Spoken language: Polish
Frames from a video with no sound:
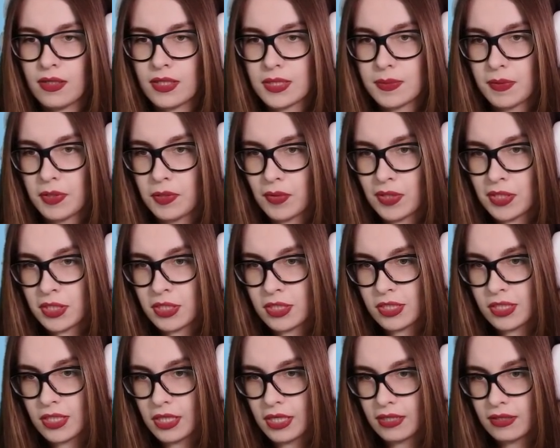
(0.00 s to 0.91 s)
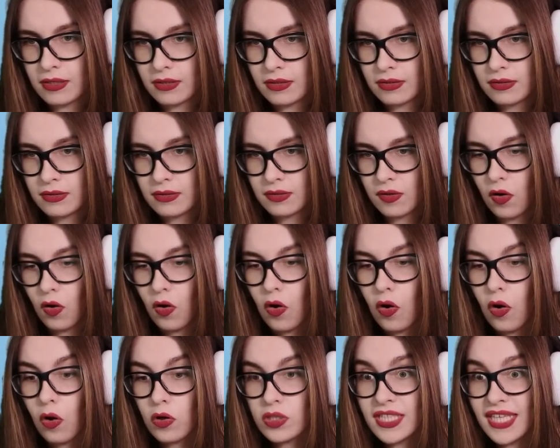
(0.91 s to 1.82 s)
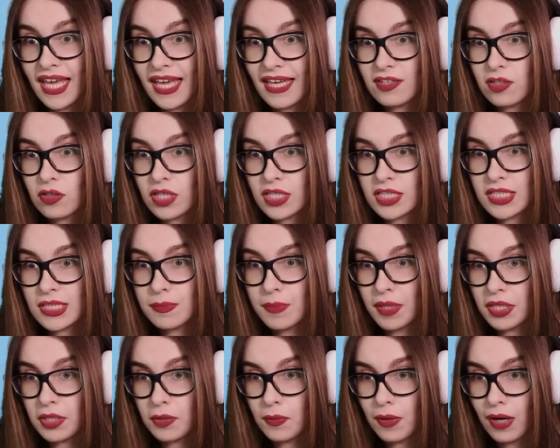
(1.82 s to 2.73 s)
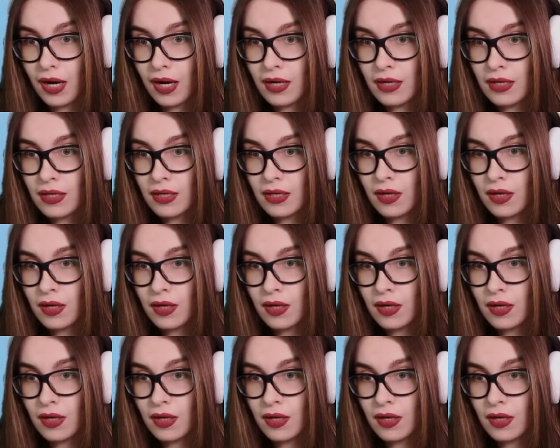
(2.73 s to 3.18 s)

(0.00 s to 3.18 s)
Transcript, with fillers: Zmieniła się czy nie? O, nie, trochę się zmieniła.